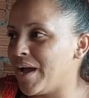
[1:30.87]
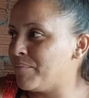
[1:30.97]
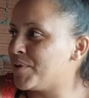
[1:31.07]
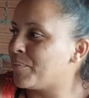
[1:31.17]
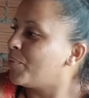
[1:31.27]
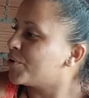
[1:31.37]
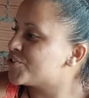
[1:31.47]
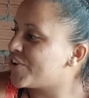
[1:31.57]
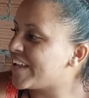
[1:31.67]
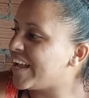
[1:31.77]
a minha
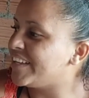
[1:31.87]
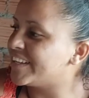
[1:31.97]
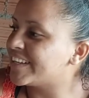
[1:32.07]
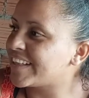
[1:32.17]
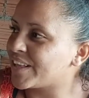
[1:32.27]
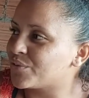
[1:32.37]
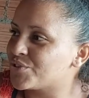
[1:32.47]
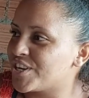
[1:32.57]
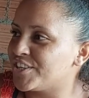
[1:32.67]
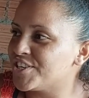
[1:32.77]
pode olhar aí que tá do
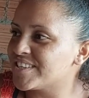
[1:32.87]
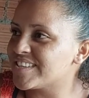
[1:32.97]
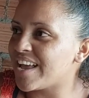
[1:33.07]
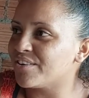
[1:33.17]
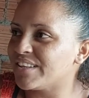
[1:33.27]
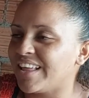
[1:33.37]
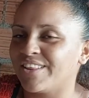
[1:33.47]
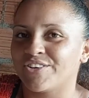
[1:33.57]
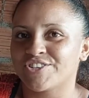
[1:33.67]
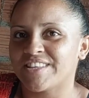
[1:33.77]
jeitinho que saiu da
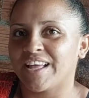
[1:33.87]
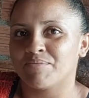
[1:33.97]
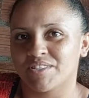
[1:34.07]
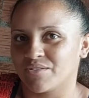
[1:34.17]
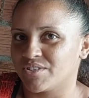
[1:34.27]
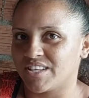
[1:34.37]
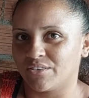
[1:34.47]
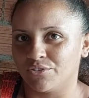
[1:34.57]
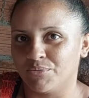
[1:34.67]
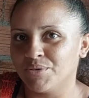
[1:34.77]
loja, tá? Minhas coisas tá
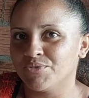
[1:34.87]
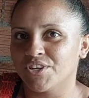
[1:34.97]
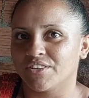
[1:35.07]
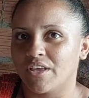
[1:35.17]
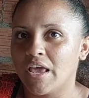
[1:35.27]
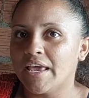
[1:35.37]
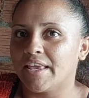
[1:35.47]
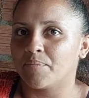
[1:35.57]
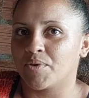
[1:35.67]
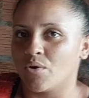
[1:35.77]
do mesmo jeito. E
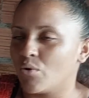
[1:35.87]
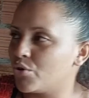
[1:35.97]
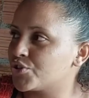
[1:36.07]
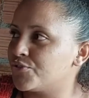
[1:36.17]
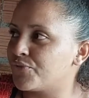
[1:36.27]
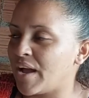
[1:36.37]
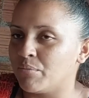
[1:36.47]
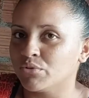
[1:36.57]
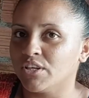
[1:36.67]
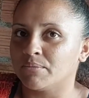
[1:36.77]
é porque eu gosto de ficar
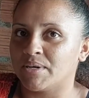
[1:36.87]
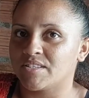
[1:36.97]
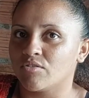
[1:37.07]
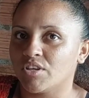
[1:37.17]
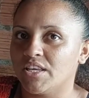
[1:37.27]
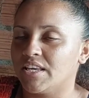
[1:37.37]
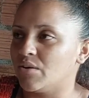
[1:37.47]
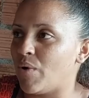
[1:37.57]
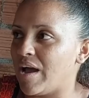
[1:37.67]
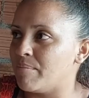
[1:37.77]
mudando, mas só que
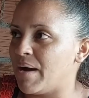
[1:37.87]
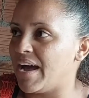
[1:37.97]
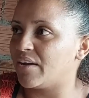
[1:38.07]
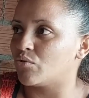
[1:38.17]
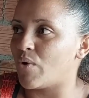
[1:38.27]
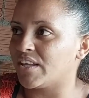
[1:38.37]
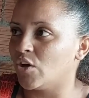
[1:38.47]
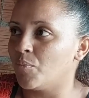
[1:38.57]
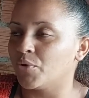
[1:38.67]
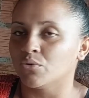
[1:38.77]
o armário, o
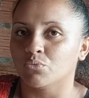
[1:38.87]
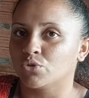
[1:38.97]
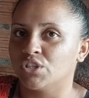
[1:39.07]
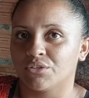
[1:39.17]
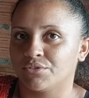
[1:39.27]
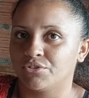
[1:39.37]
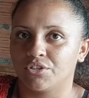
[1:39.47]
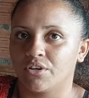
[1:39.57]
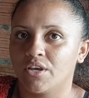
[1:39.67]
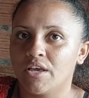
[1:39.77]
guarda-roupa eu não mudo não, seu
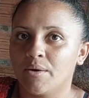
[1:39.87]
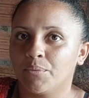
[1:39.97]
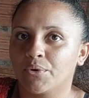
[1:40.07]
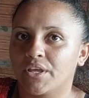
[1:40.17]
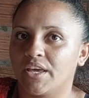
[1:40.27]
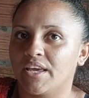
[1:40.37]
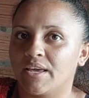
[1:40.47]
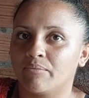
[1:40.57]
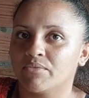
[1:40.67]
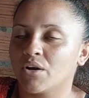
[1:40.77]
Chico.
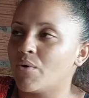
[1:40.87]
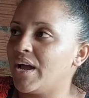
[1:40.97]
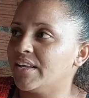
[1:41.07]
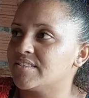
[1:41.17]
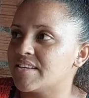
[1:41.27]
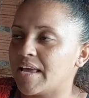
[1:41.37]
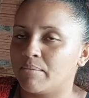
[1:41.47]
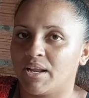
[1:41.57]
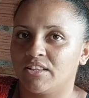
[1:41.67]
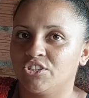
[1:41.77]
Porque não, raiz se
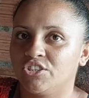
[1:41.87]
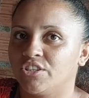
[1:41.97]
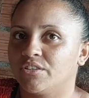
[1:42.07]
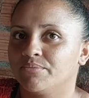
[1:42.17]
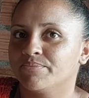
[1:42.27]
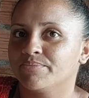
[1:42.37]
quebrar, ligeiro.